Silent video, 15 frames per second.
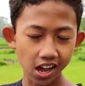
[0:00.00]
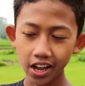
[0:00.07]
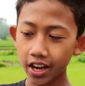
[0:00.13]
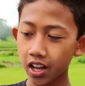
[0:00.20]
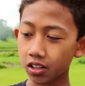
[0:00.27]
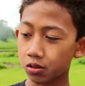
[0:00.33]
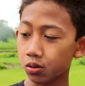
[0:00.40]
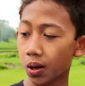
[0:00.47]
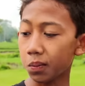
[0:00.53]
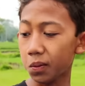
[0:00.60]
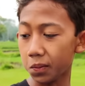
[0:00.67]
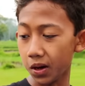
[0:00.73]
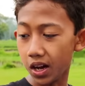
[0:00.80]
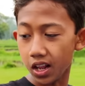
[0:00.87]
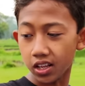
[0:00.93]
Arik sudah
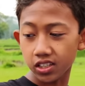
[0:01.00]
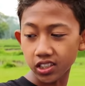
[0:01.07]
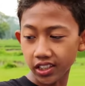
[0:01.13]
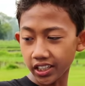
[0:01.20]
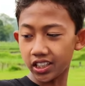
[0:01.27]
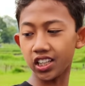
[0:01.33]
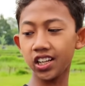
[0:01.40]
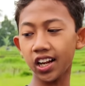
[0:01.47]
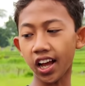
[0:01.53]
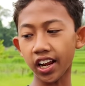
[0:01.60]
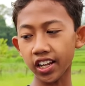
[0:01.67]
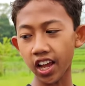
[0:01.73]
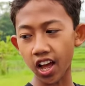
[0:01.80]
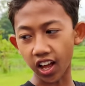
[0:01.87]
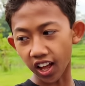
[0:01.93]
memilih segitiga
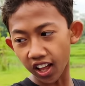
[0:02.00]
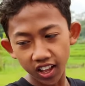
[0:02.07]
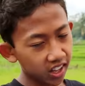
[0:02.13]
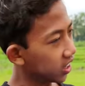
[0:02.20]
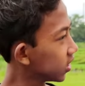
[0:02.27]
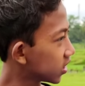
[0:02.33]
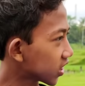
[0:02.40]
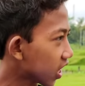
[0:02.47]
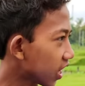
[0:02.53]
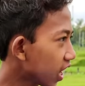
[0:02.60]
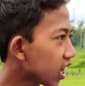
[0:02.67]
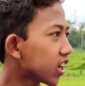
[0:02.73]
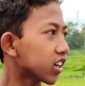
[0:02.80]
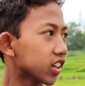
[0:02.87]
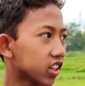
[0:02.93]
ya.
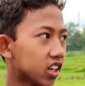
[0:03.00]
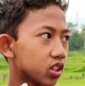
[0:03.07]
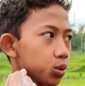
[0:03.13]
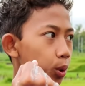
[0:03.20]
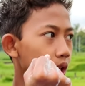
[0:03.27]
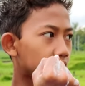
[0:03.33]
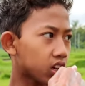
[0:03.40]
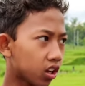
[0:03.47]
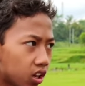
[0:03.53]
Sekarang kita sweet.